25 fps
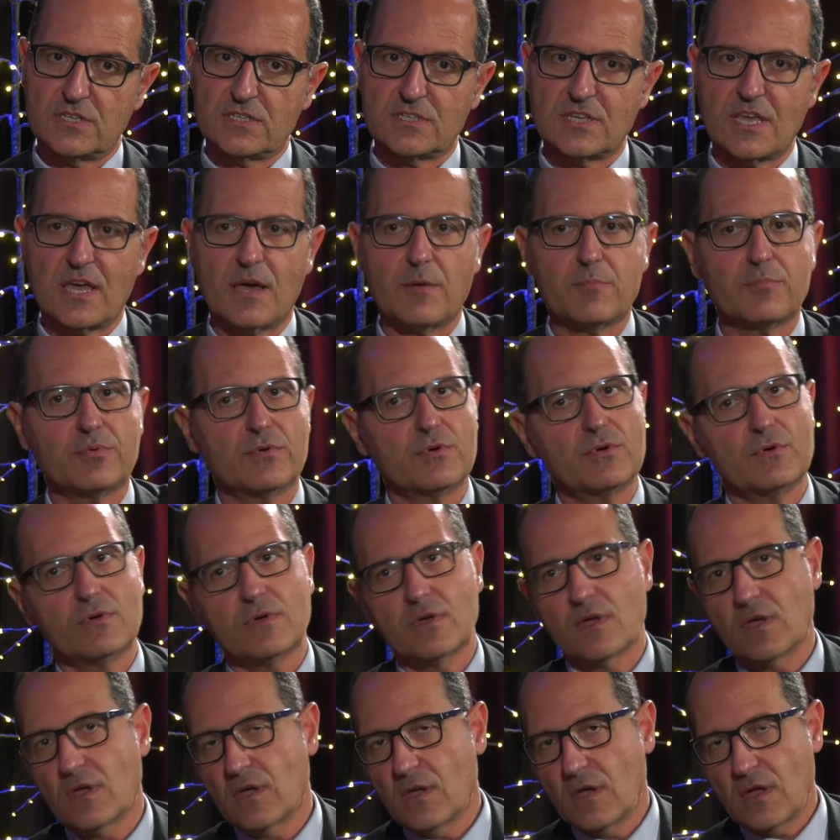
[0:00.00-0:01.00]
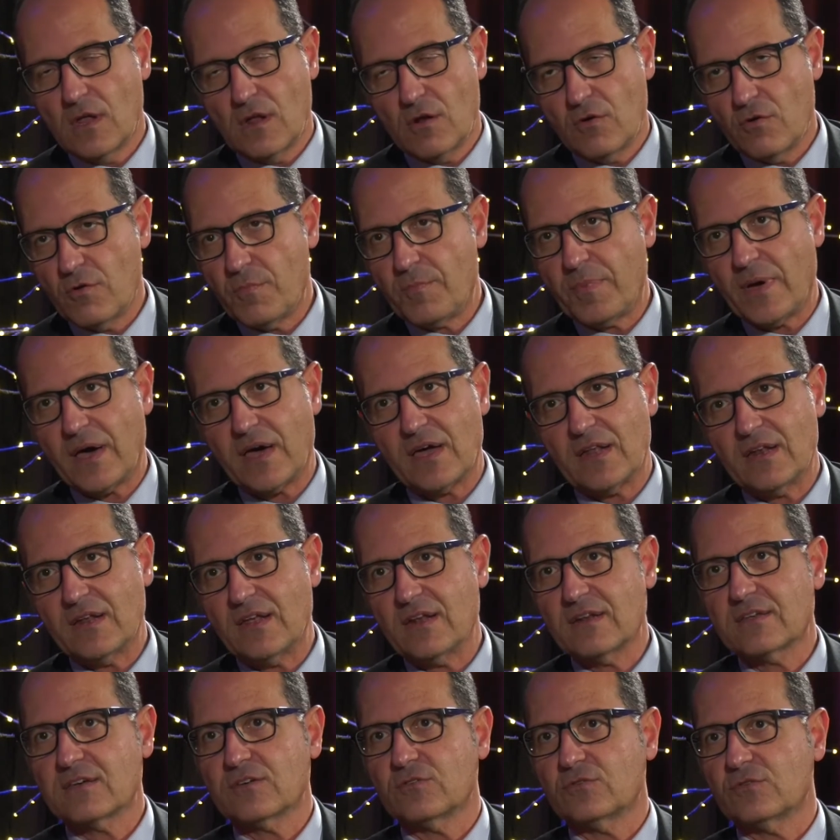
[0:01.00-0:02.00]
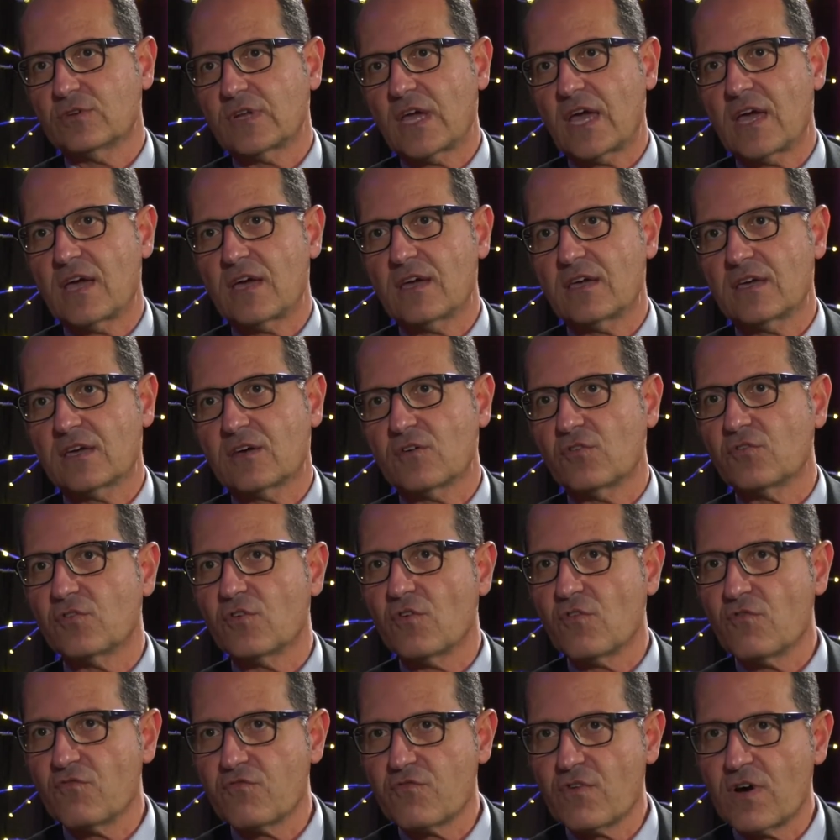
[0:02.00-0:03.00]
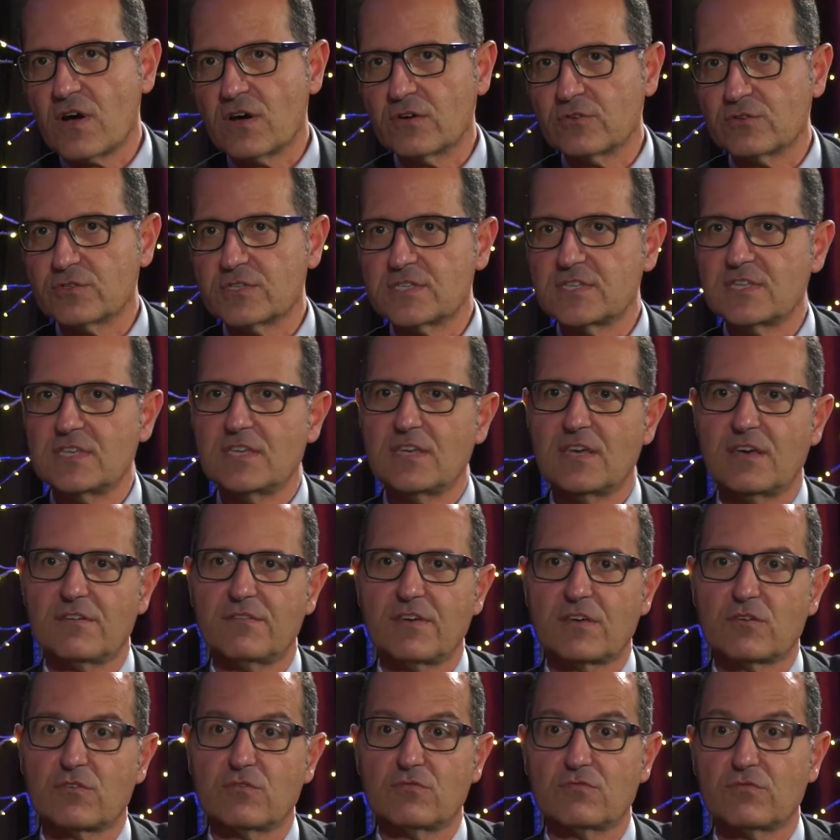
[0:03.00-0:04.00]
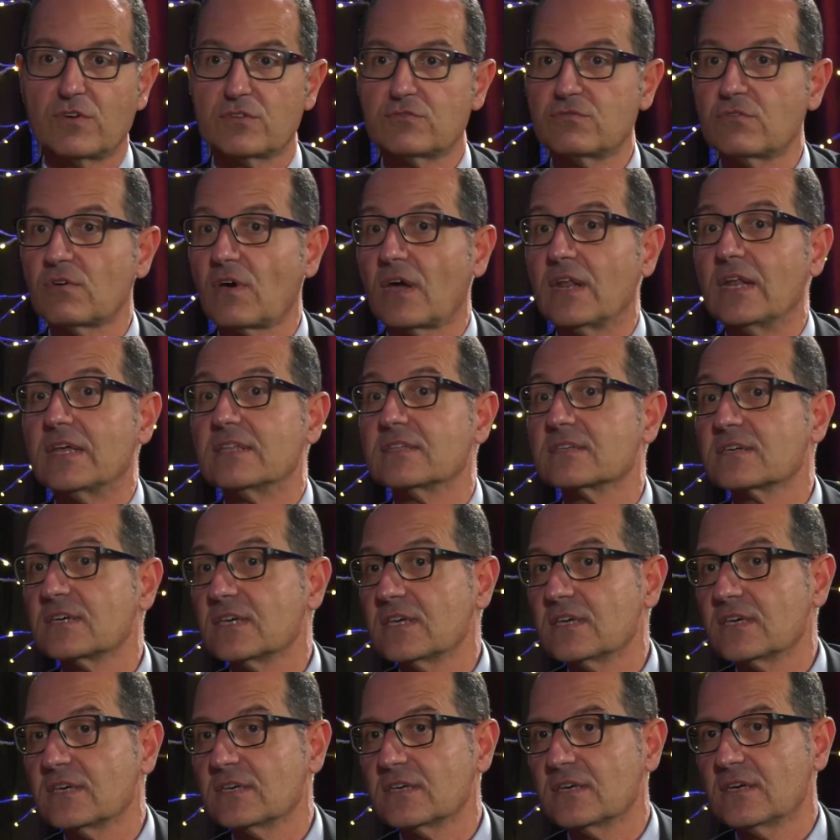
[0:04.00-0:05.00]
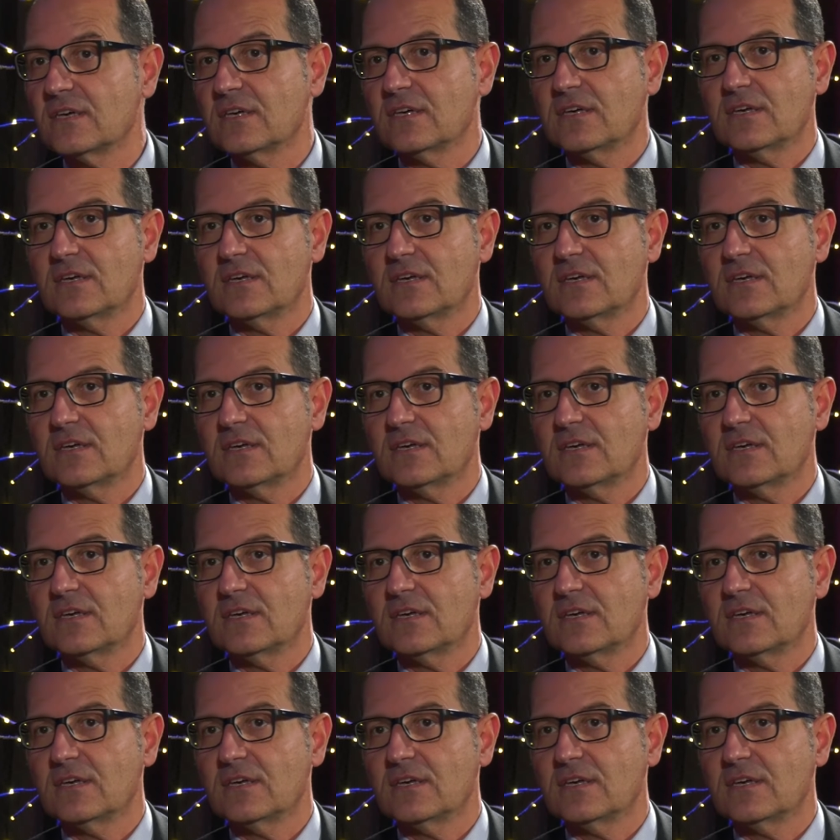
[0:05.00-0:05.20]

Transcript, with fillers: C'est un peu le parallèle qu'on a et qu'on voit aussi avec une voiture électrique